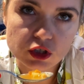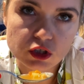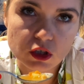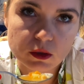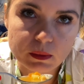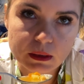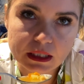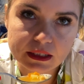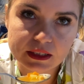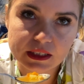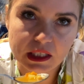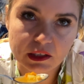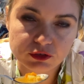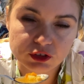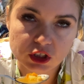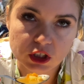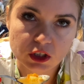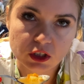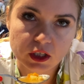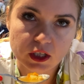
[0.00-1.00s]
dobrać
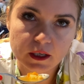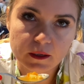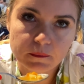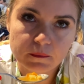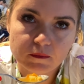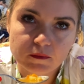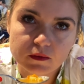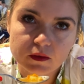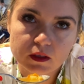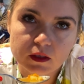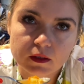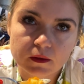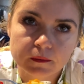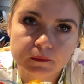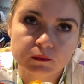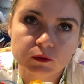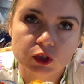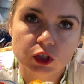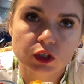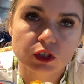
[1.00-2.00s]
zawsze, nie? A.
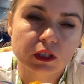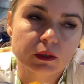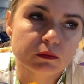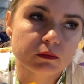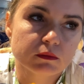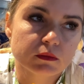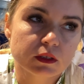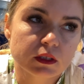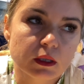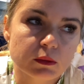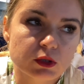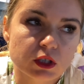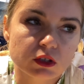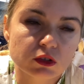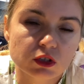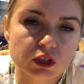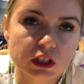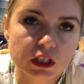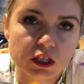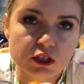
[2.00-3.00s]
Czyli tam na przykład
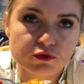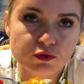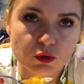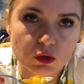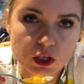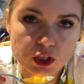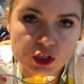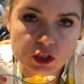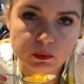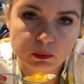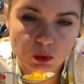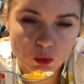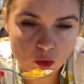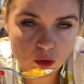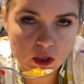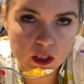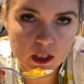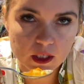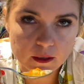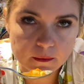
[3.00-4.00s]
dostajesz w ogóle jeszcze
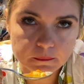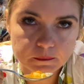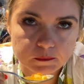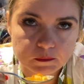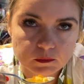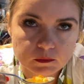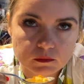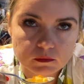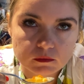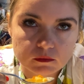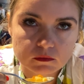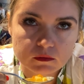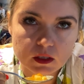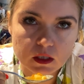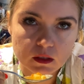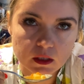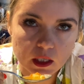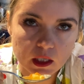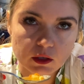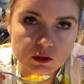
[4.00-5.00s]
bułki. A,
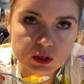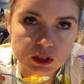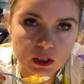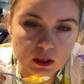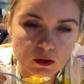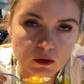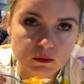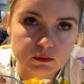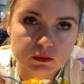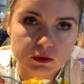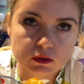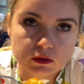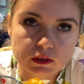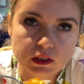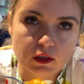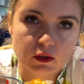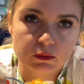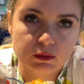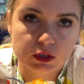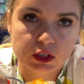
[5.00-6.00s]
no tak. Taką,
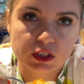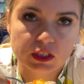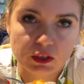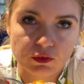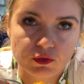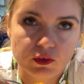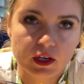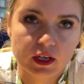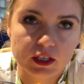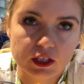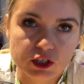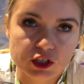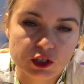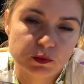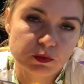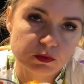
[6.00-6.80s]
taką przystawkę, jeszcze No